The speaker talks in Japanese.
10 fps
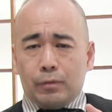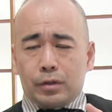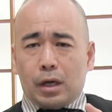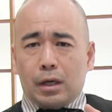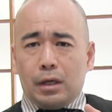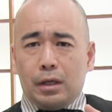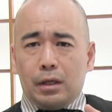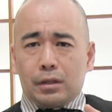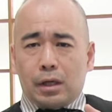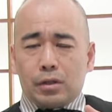世界
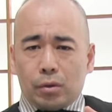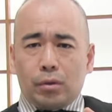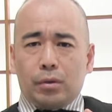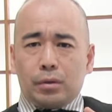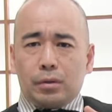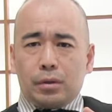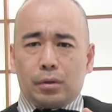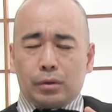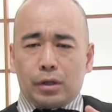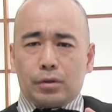最初の
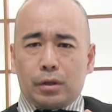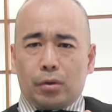共産主